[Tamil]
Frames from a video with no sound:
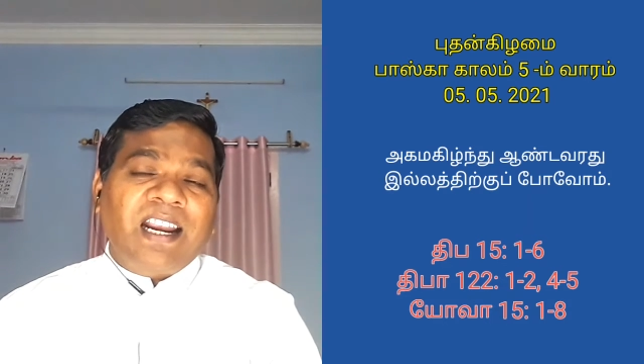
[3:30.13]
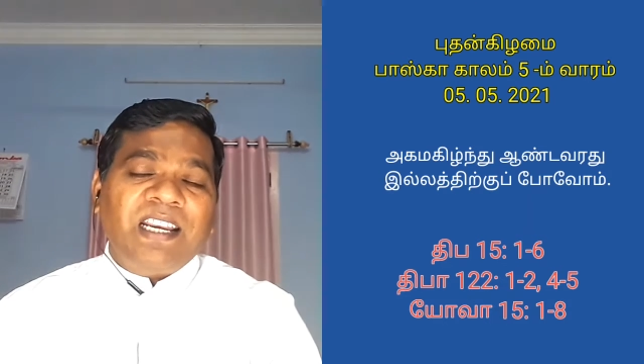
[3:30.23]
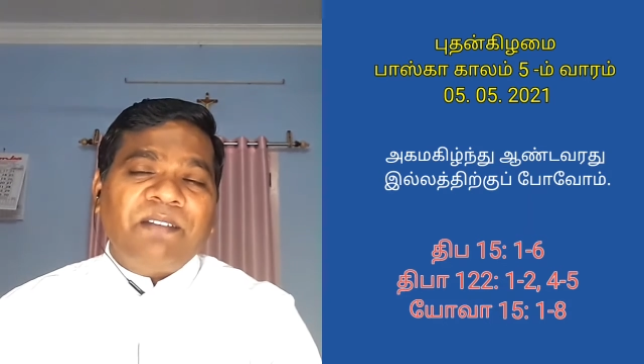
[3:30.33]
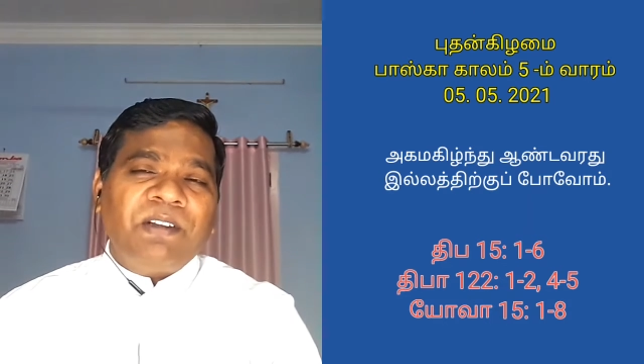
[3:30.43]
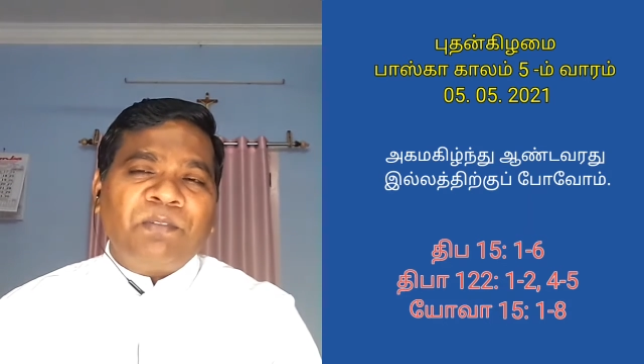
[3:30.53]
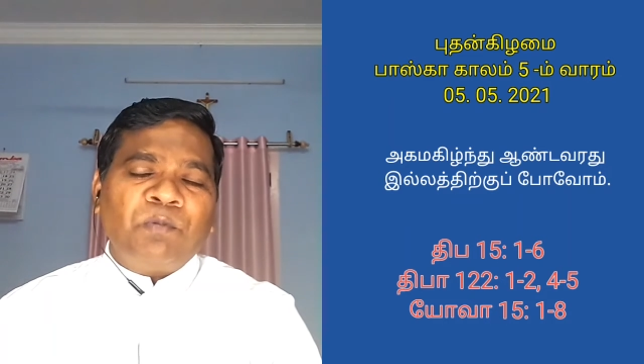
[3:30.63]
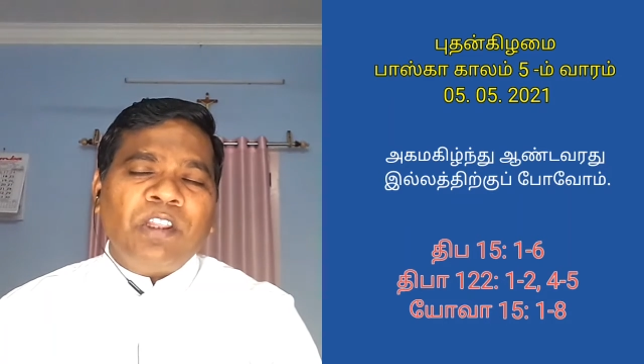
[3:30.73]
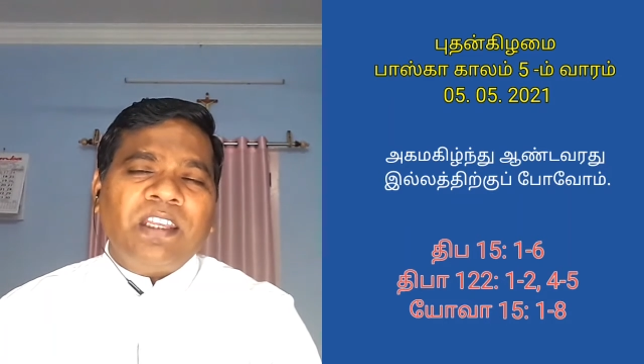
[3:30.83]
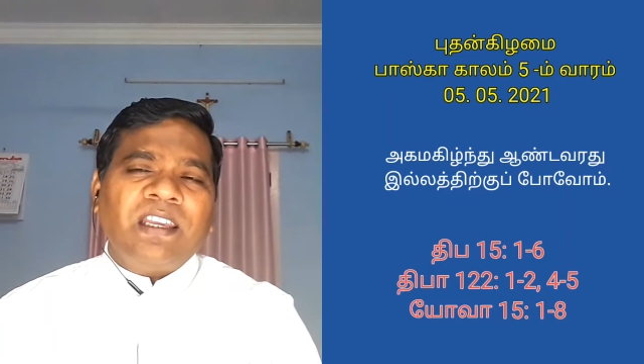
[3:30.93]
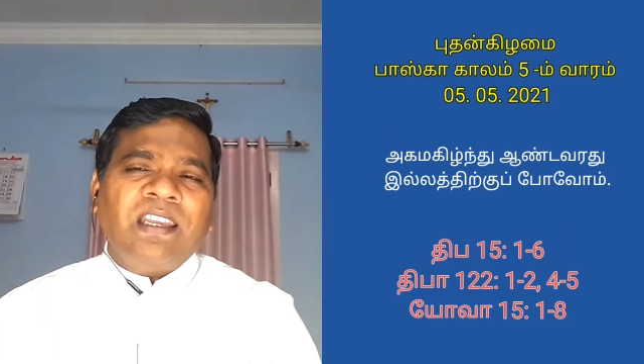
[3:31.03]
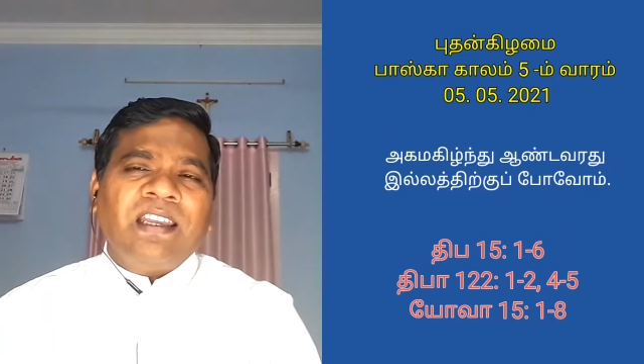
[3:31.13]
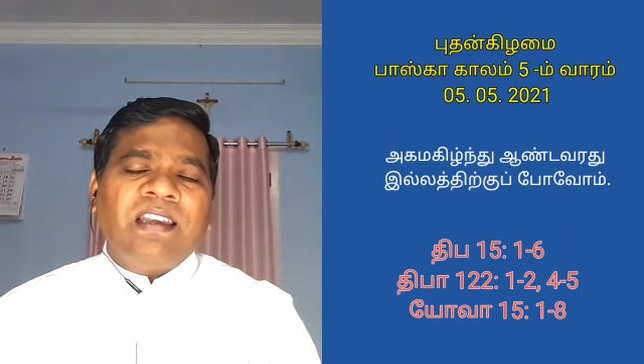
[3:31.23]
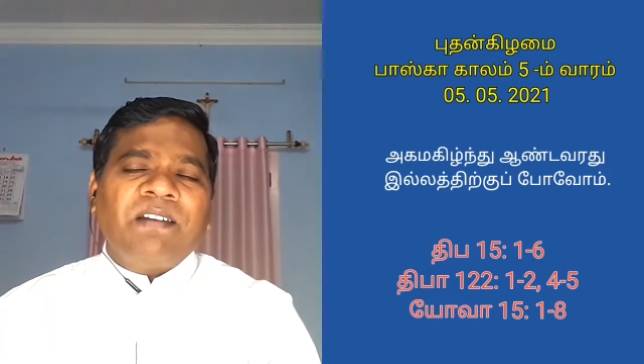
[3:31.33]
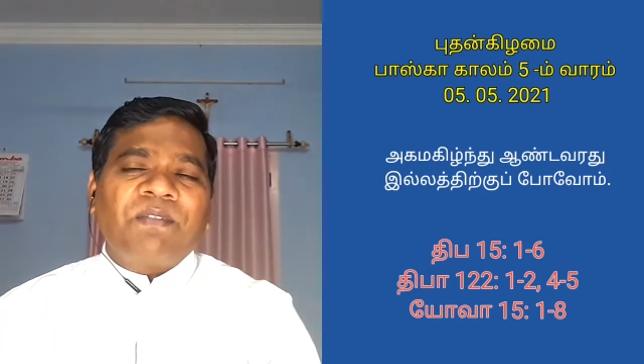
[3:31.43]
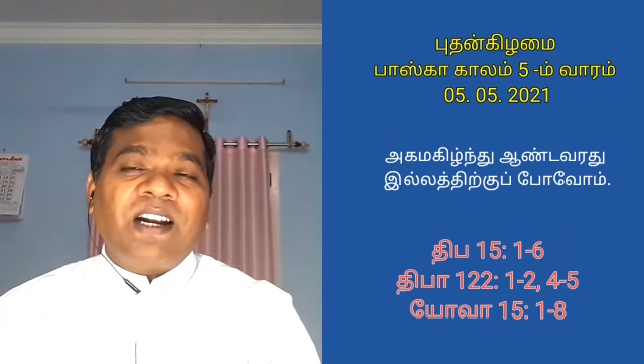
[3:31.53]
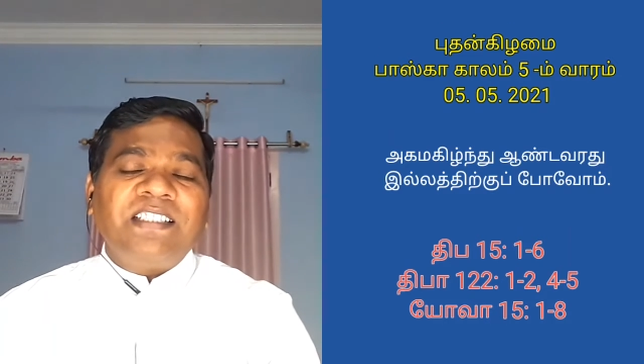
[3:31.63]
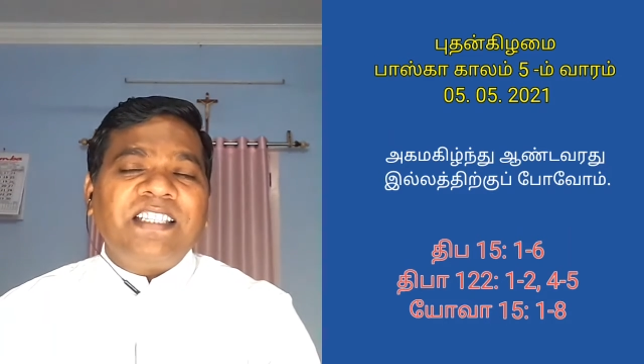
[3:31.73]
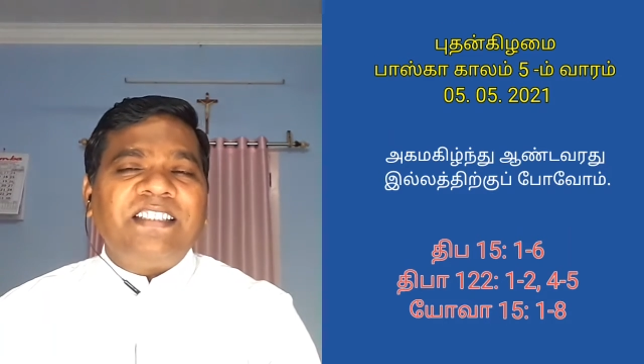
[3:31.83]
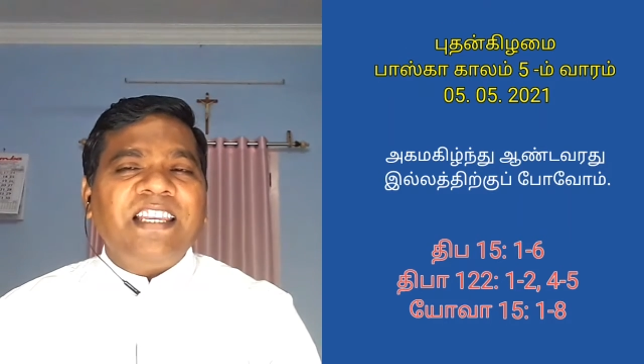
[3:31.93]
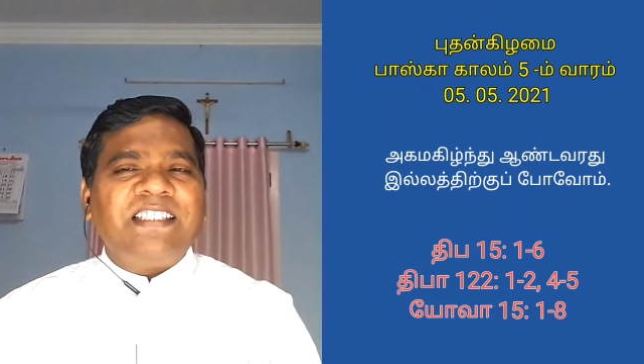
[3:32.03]
ஆண்டவர் புனித
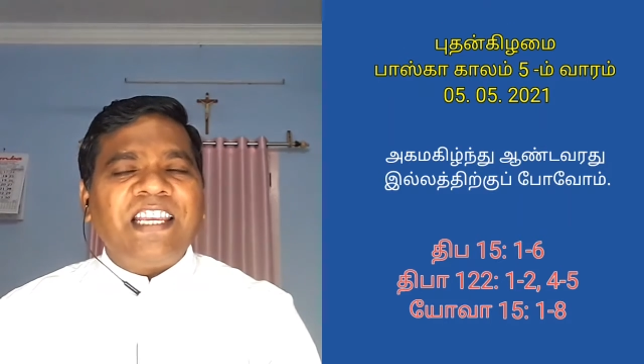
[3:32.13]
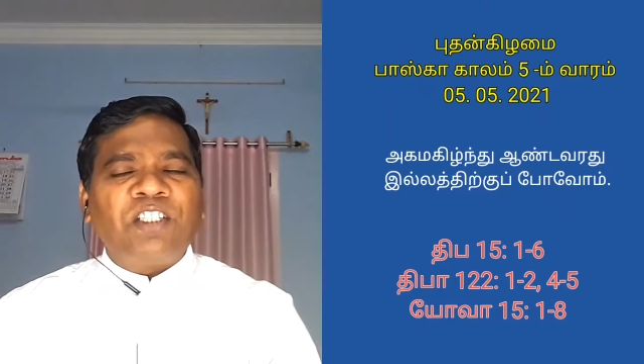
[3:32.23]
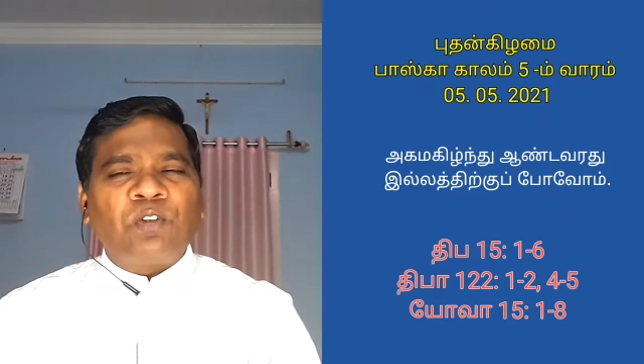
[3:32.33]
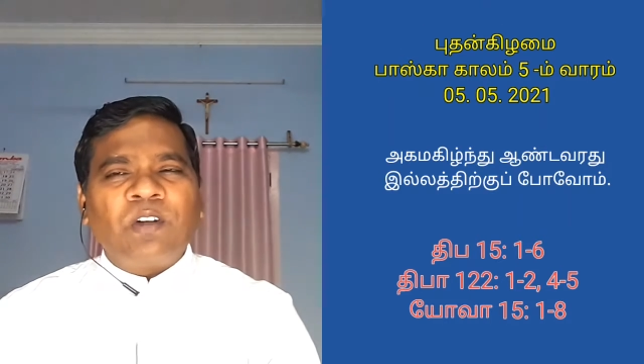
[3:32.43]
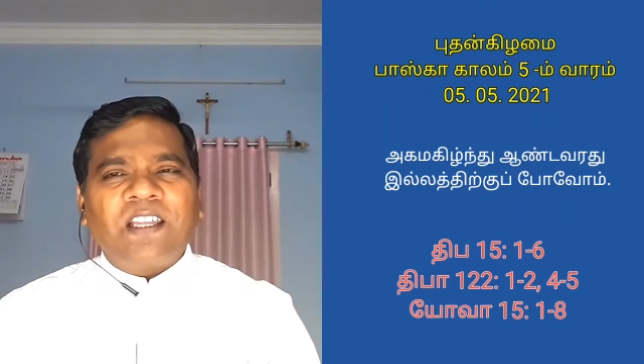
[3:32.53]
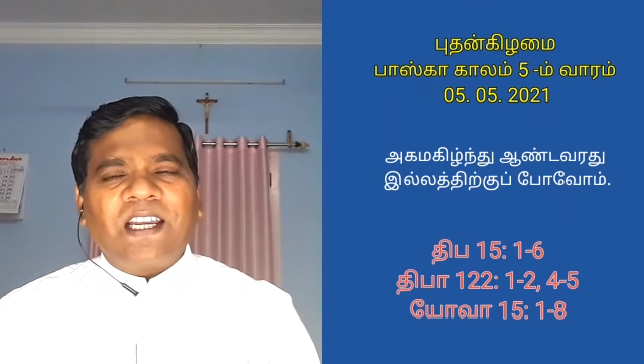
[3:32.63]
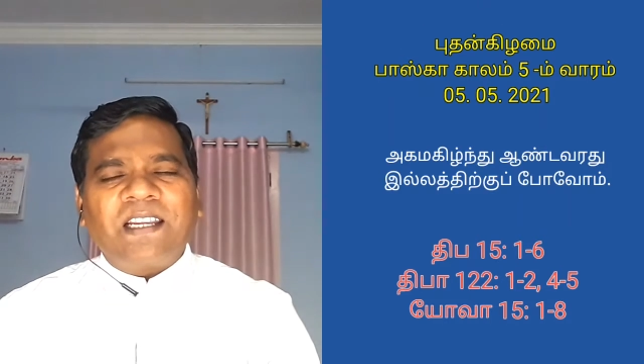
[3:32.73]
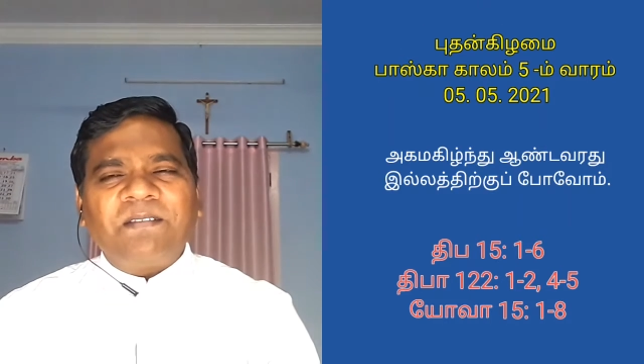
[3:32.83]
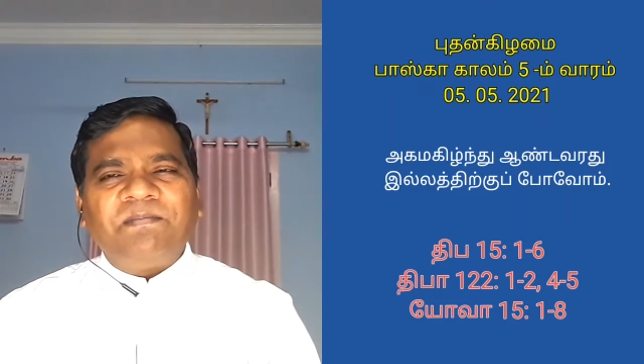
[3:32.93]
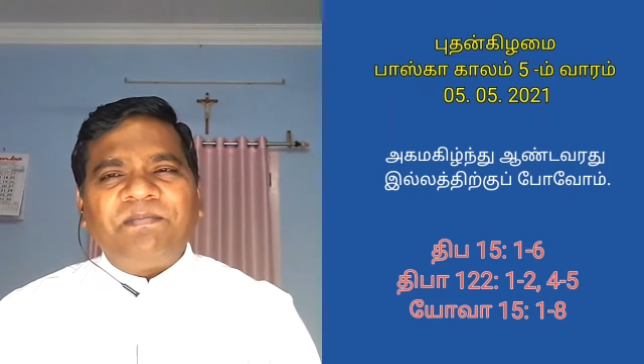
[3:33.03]
பிரான்சிஸ் தே சேல் சொல்கிறார்